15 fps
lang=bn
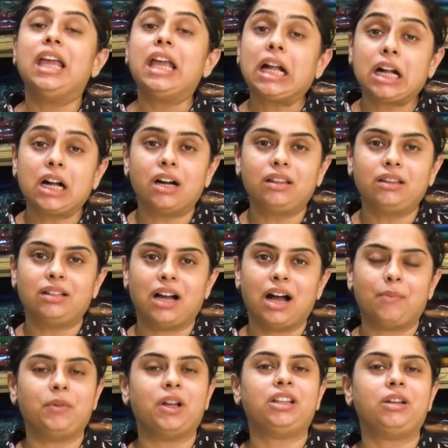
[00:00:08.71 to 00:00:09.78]
ইক্কাত
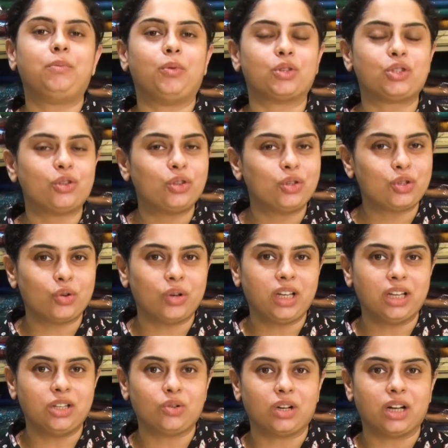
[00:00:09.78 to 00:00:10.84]
আপনাদের পছন্দসই
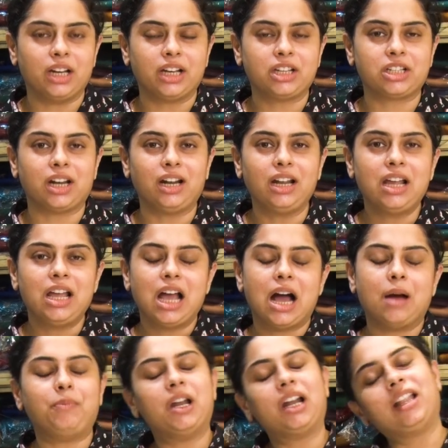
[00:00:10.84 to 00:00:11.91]
কিছু কালেকশন
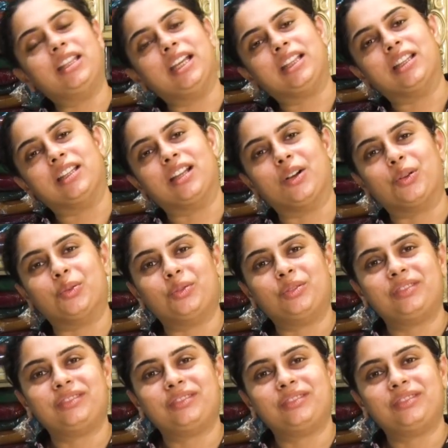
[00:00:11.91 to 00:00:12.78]
আপনারা দেখতে থাকুন